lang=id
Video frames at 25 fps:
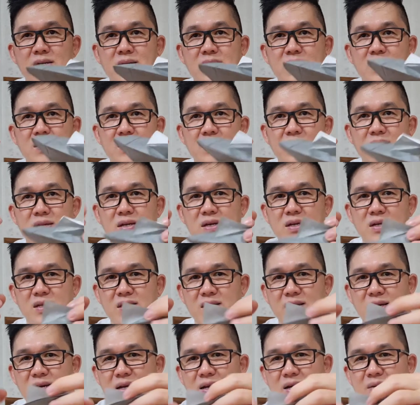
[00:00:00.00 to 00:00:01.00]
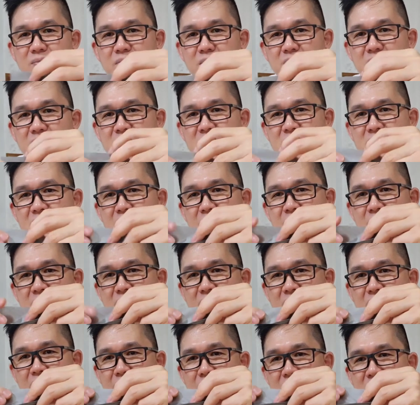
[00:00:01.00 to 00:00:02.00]
jadi dia ada tiga lapis yang
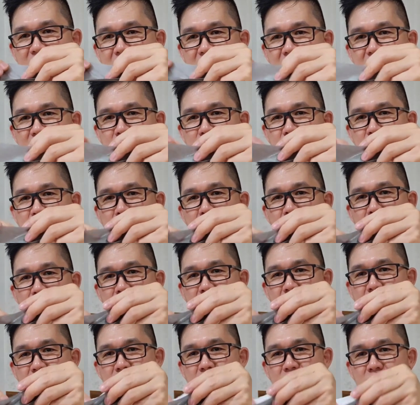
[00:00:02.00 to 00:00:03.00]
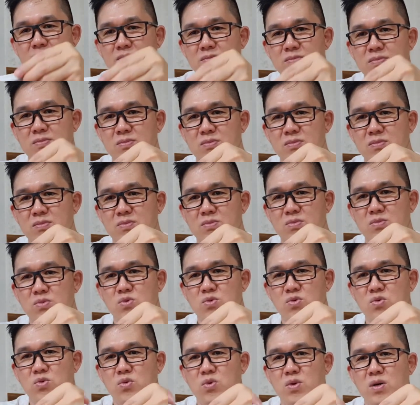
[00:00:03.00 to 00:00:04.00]
pertama satu
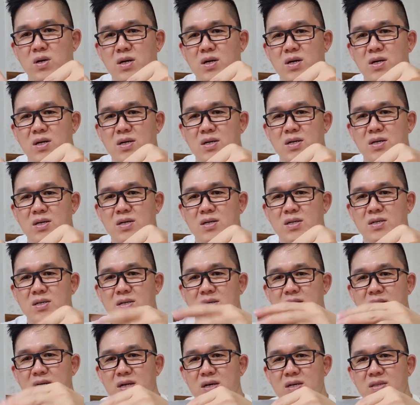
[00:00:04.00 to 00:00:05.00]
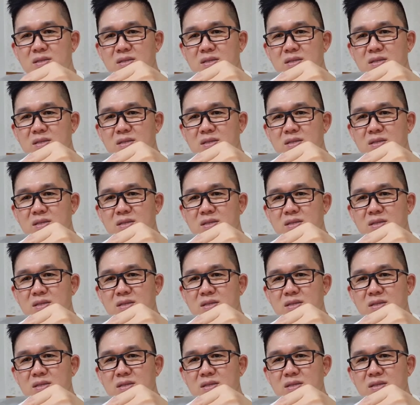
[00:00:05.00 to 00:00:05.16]
dua dan